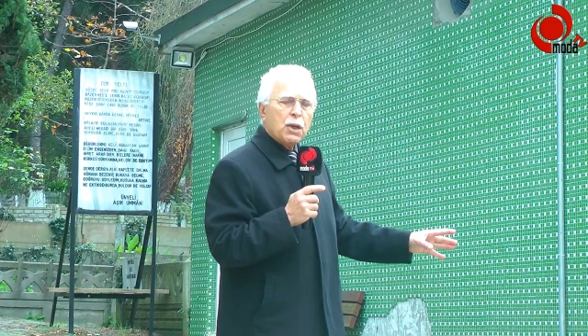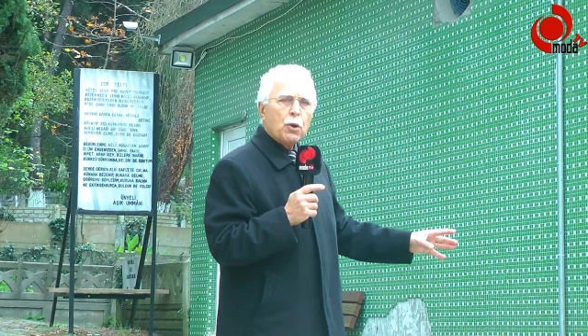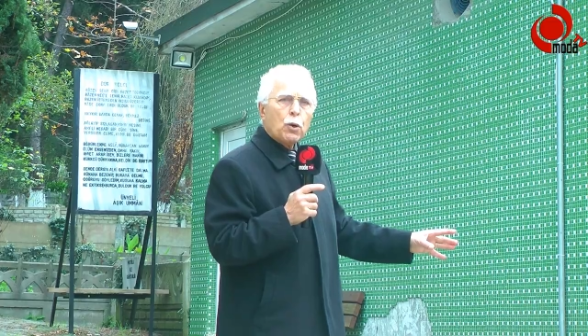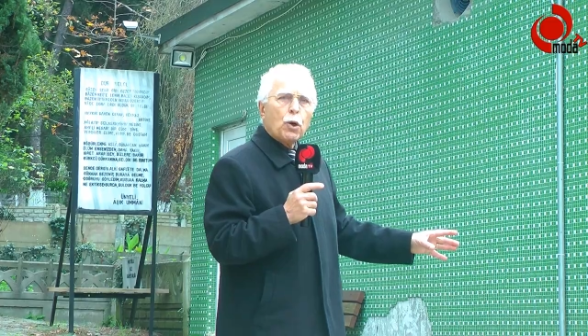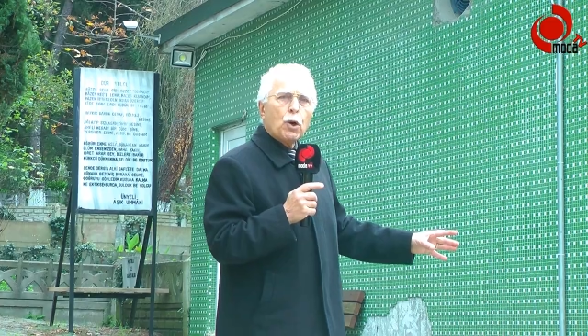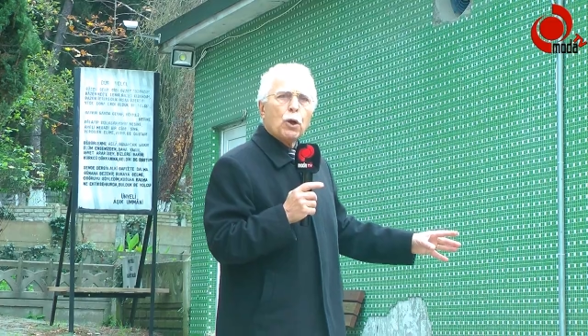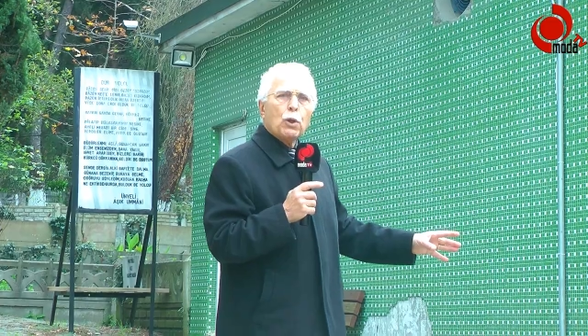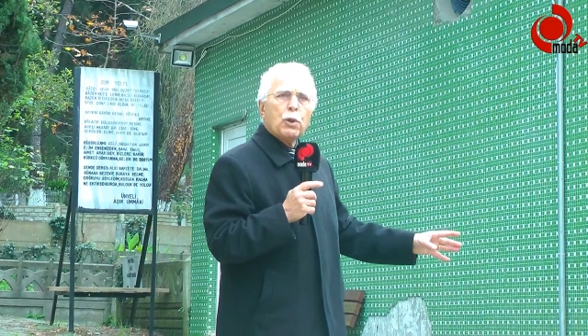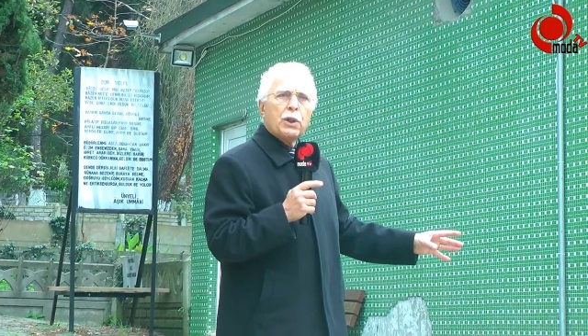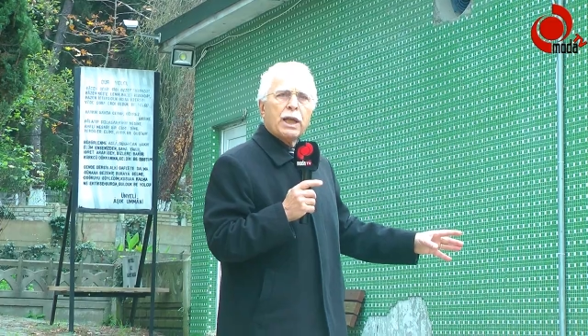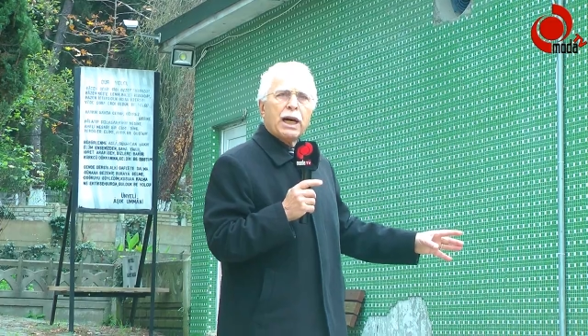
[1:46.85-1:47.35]

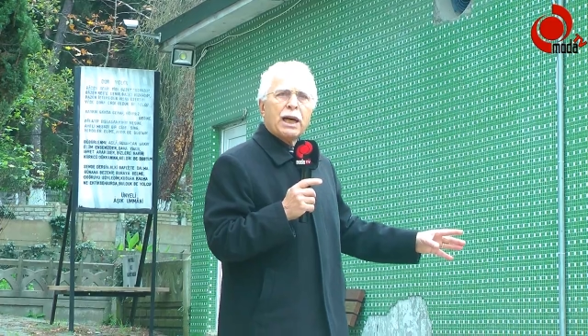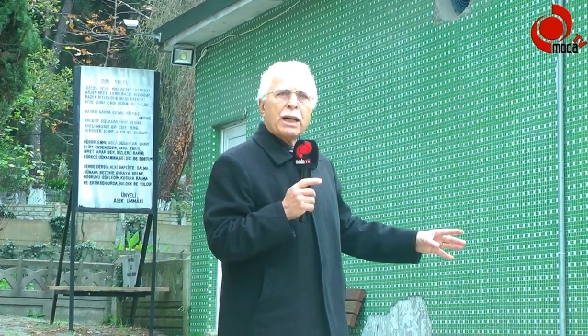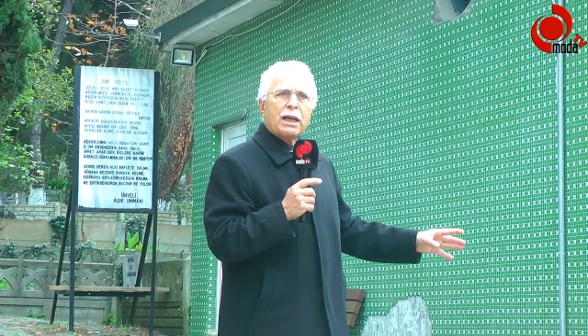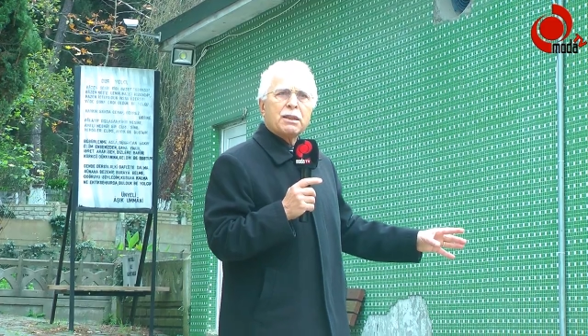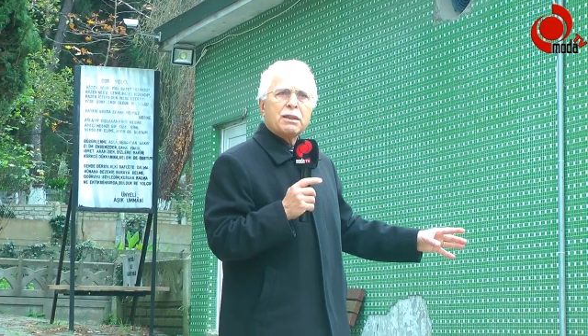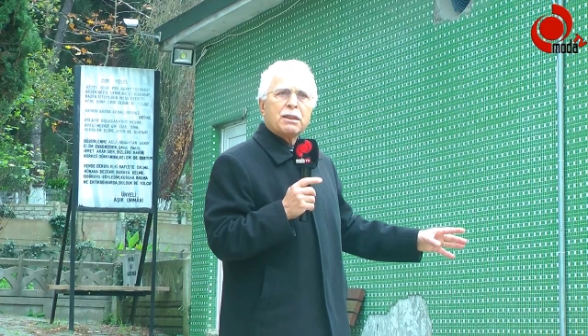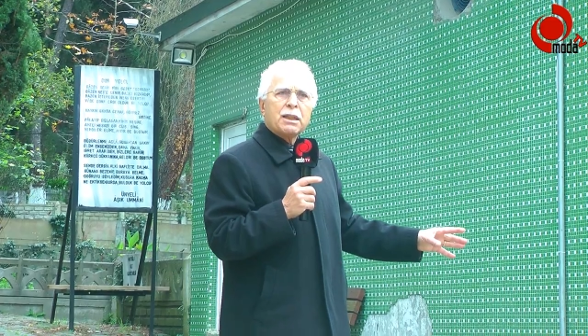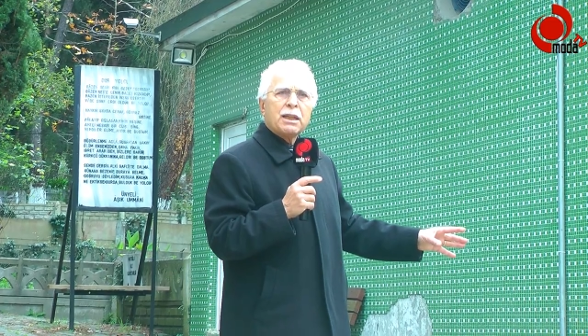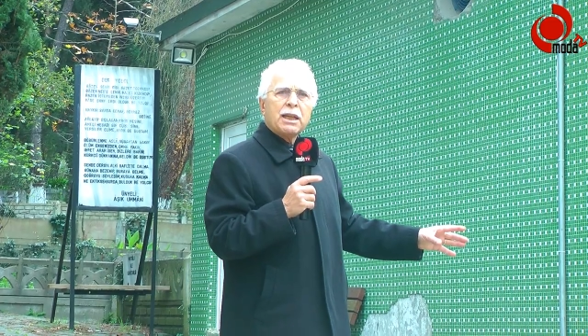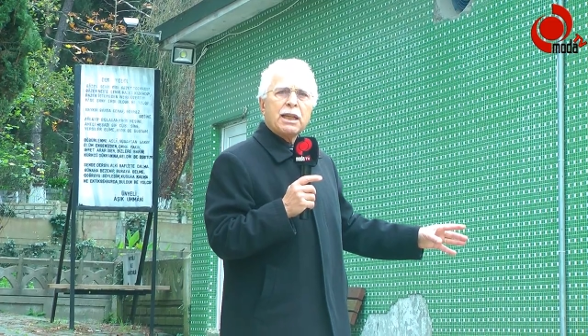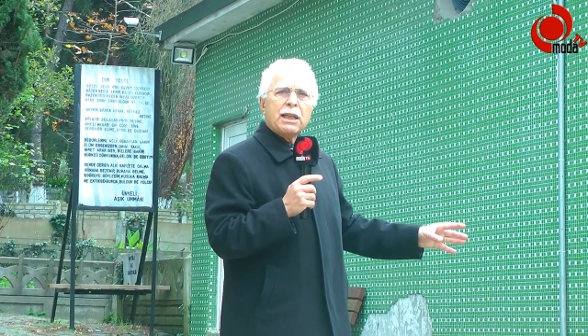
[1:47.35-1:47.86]
onlar
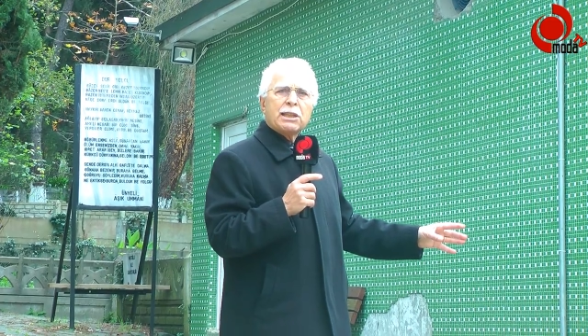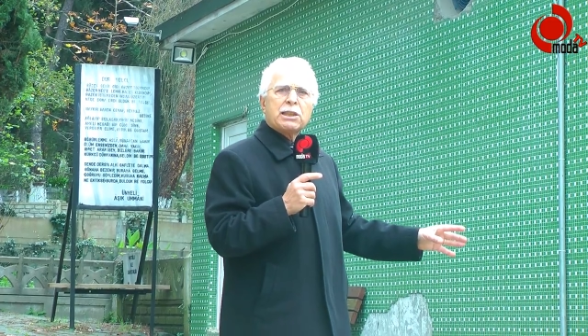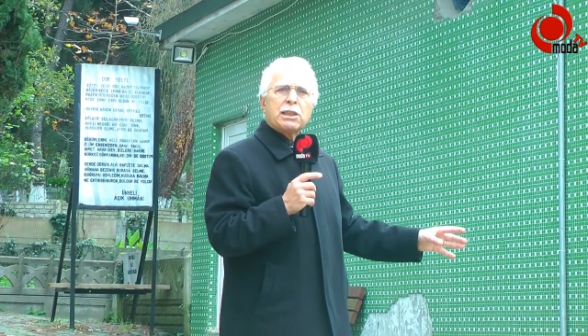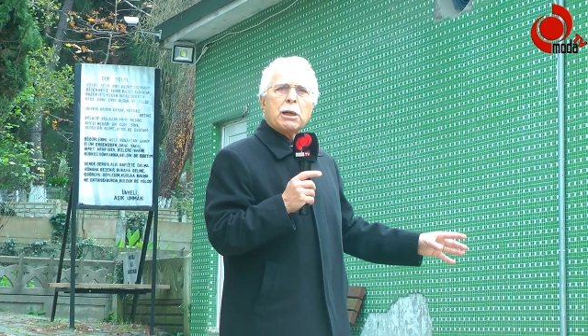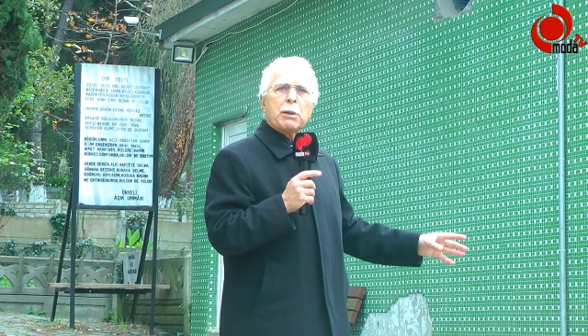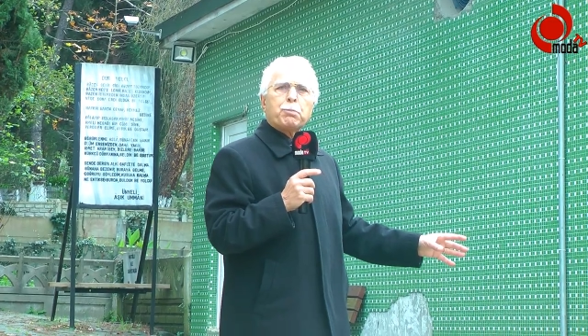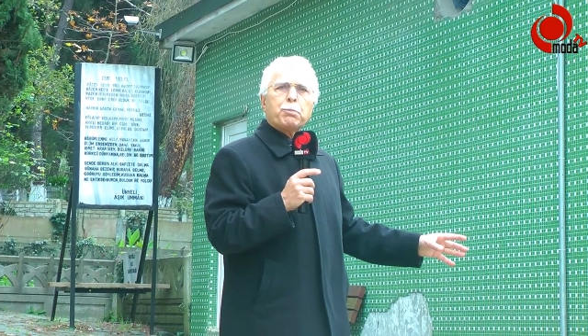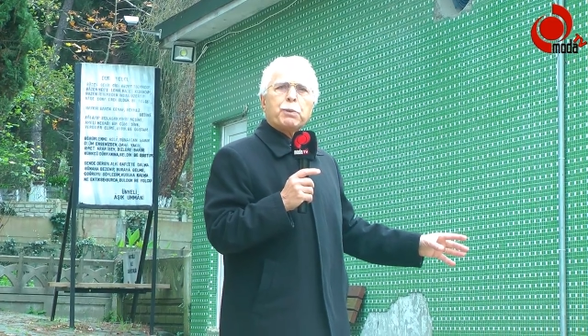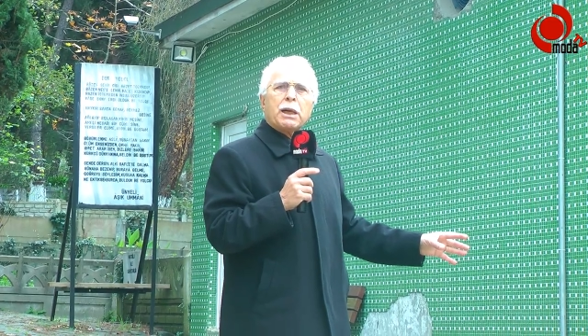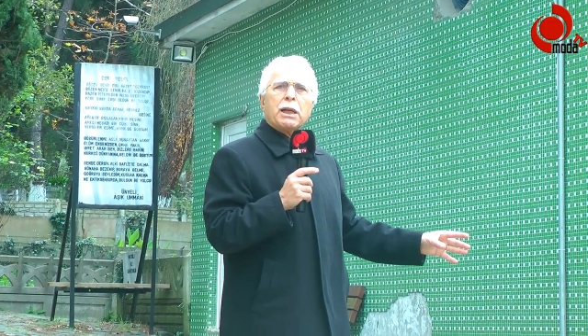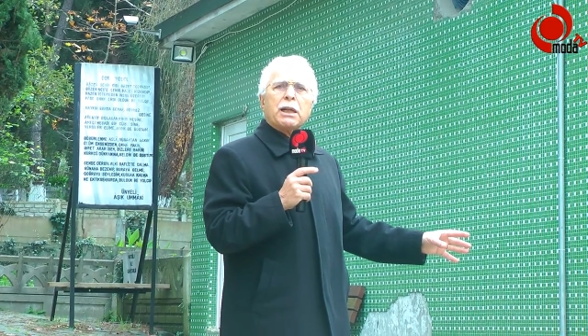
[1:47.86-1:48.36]

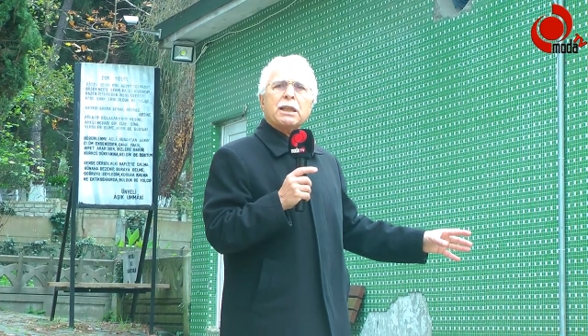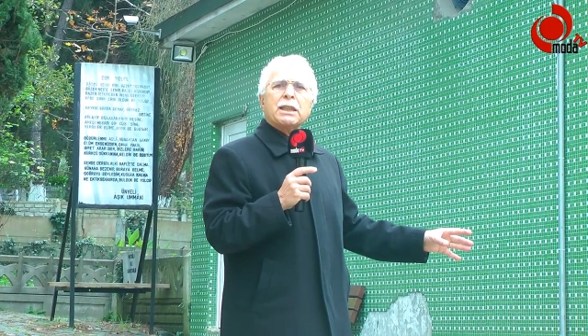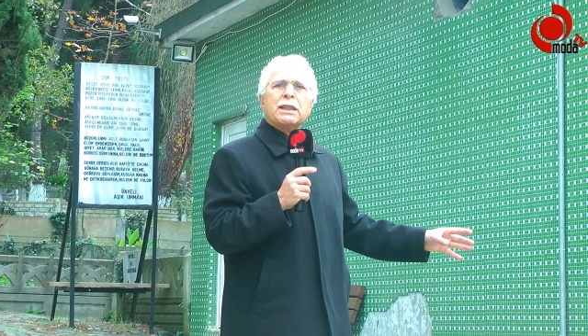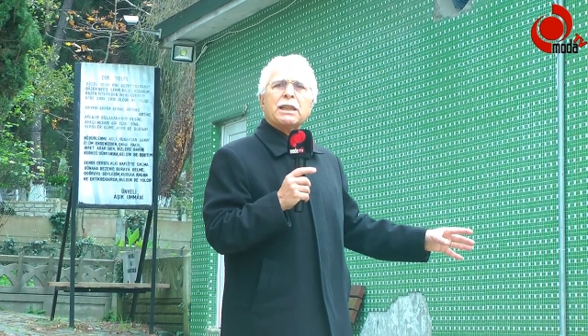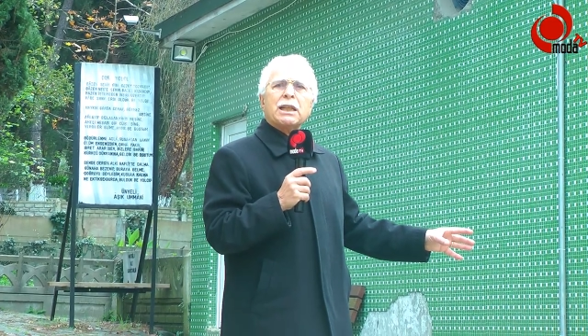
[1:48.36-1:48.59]
hesaplarını